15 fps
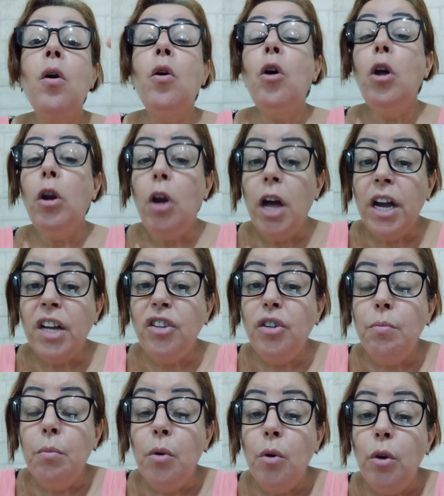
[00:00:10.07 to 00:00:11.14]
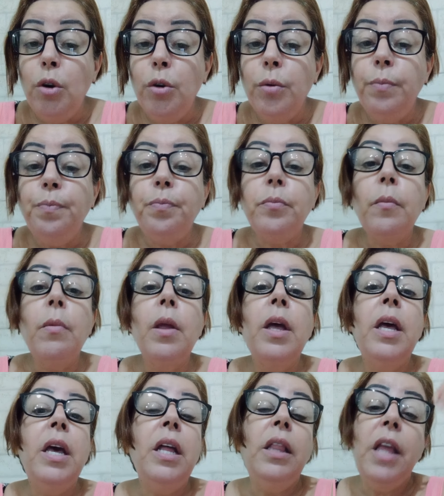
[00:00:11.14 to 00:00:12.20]
coloca de molho
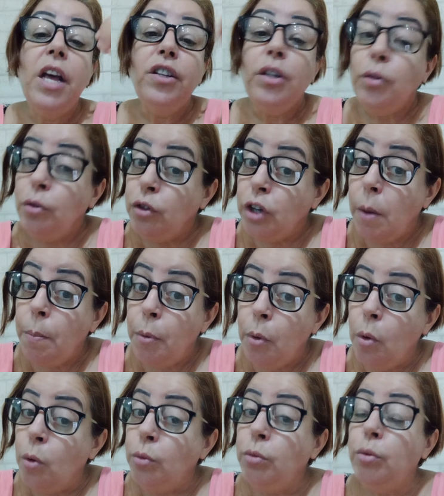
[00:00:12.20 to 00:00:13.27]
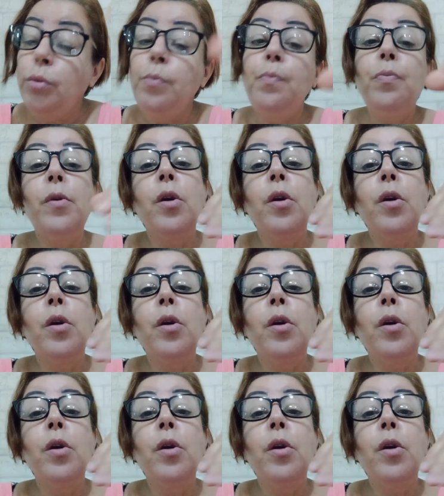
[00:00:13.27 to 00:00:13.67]
e deixa de um dia para o outro.